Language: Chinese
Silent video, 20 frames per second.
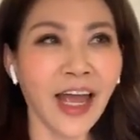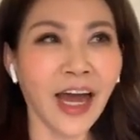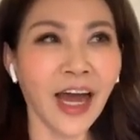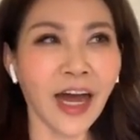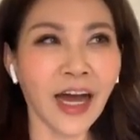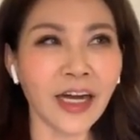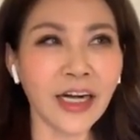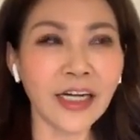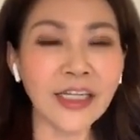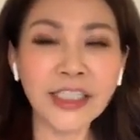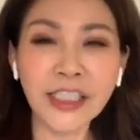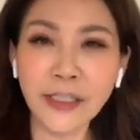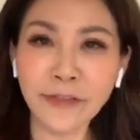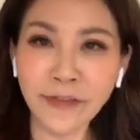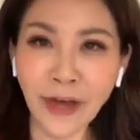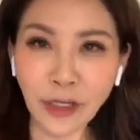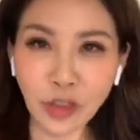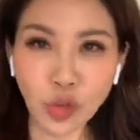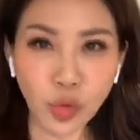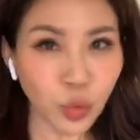呃，而且
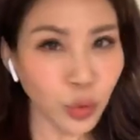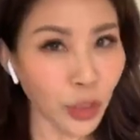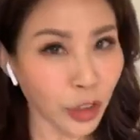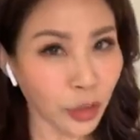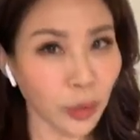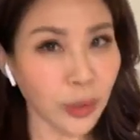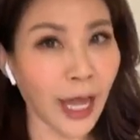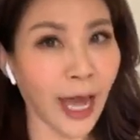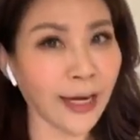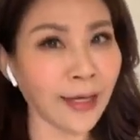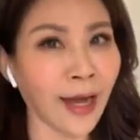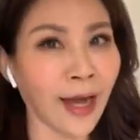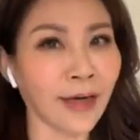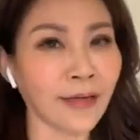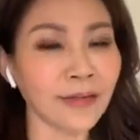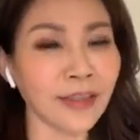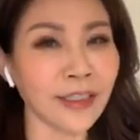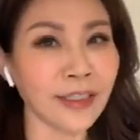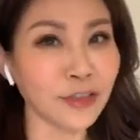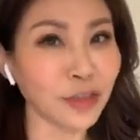房租也都谈
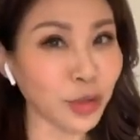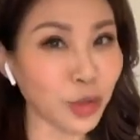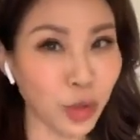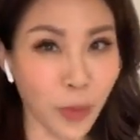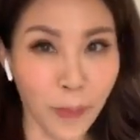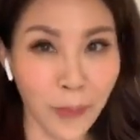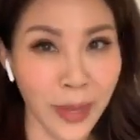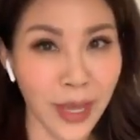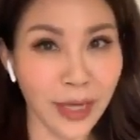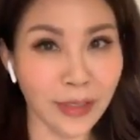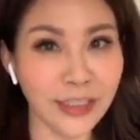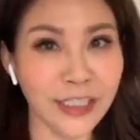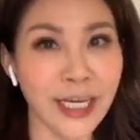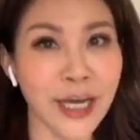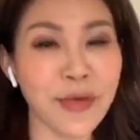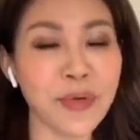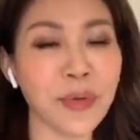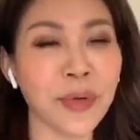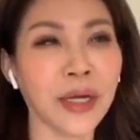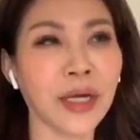好了，就准备要
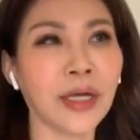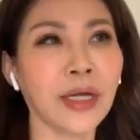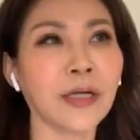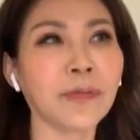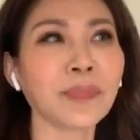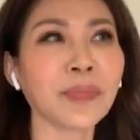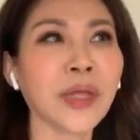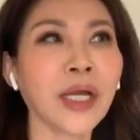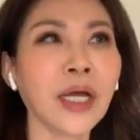签约了。